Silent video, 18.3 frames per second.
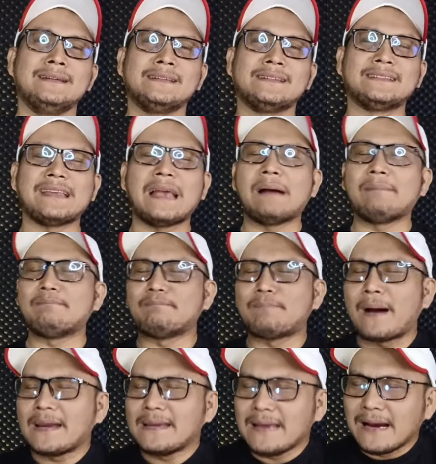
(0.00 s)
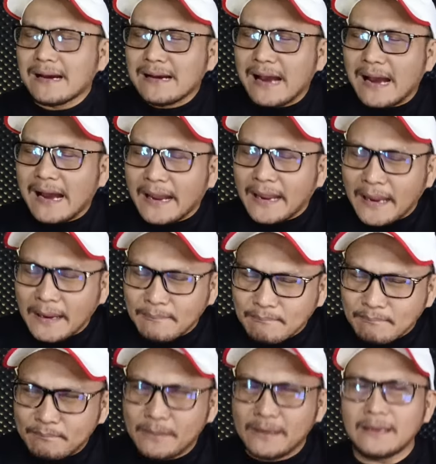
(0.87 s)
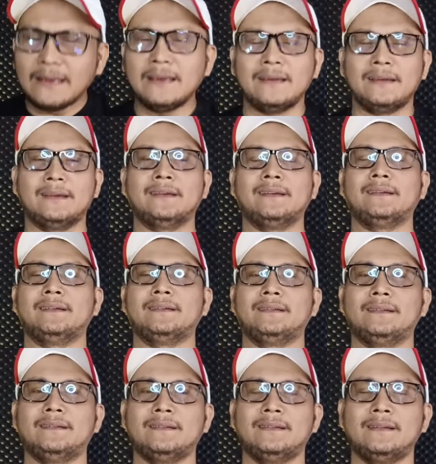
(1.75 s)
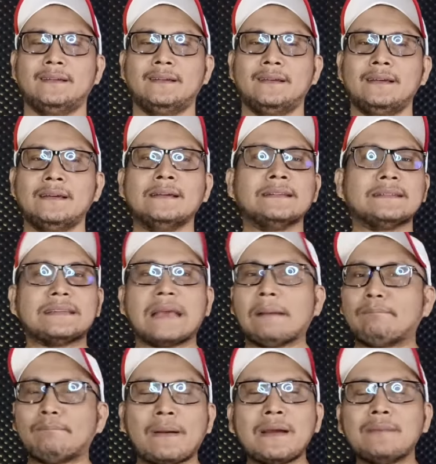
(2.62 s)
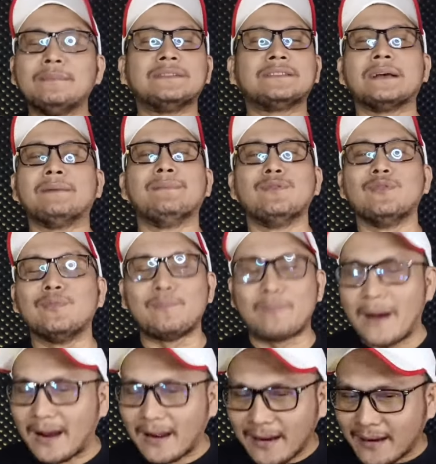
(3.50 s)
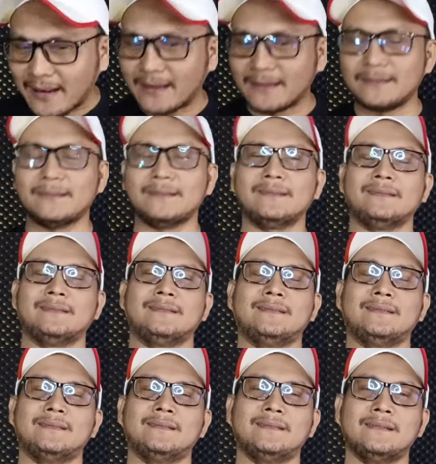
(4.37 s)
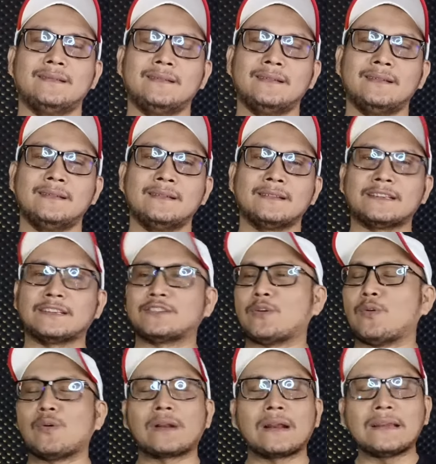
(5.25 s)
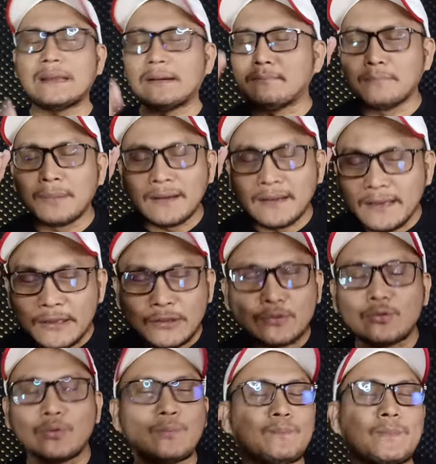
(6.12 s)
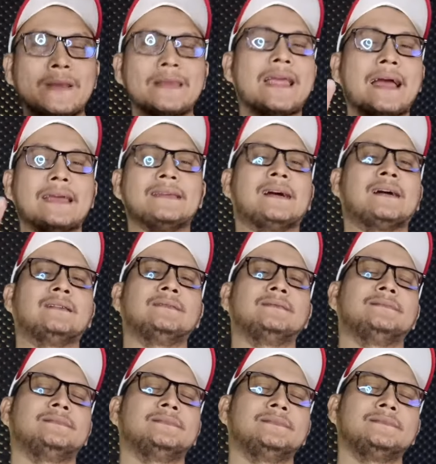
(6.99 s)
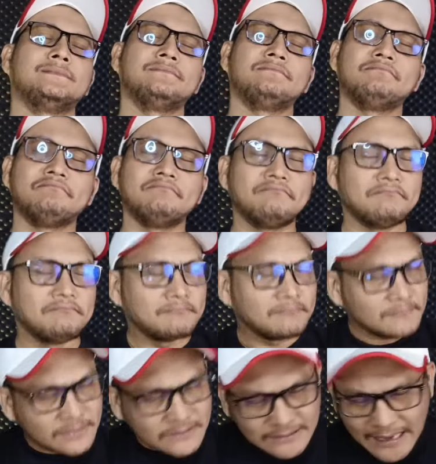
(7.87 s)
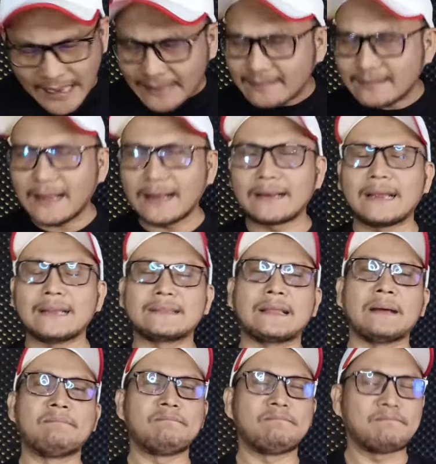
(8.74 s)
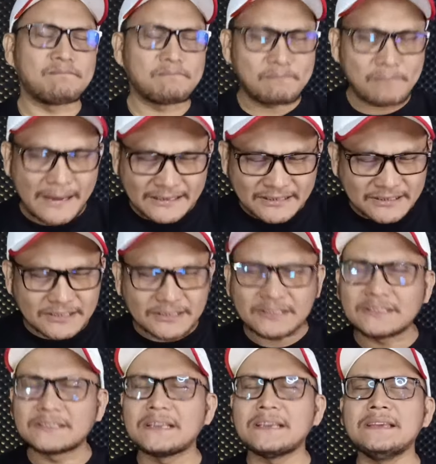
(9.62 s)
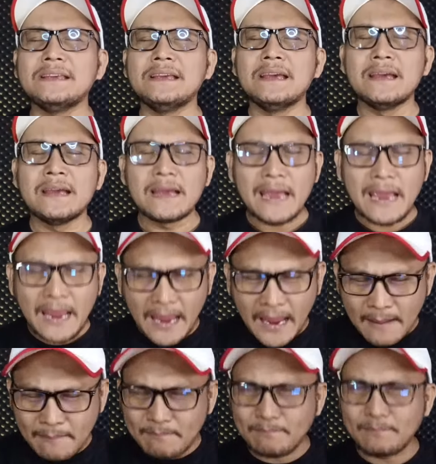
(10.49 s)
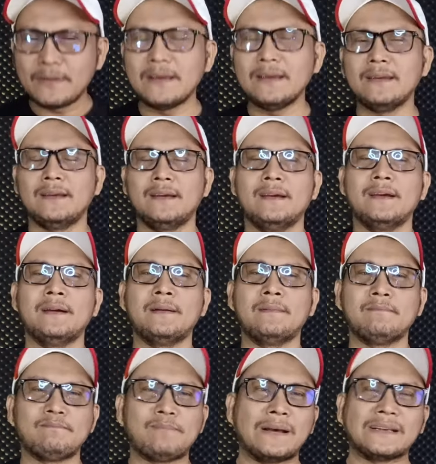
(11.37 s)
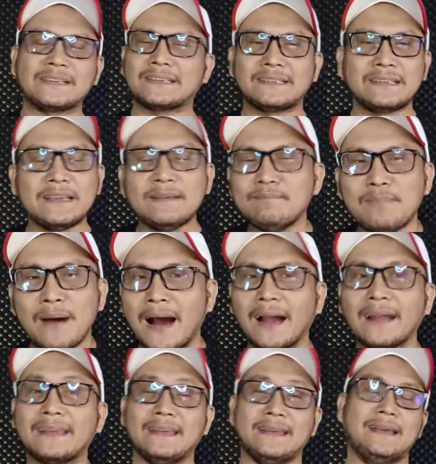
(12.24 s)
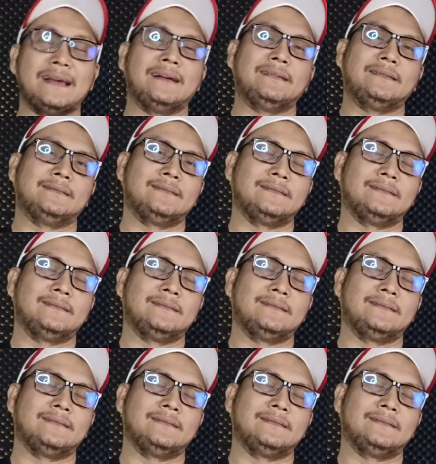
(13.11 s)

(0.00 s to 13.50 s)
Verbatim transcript: siapa yang nggak happy, siapa yang bisa melupakan seseorang yang begitu penyayang. Rata-rata pasti happy, pasti bahagia.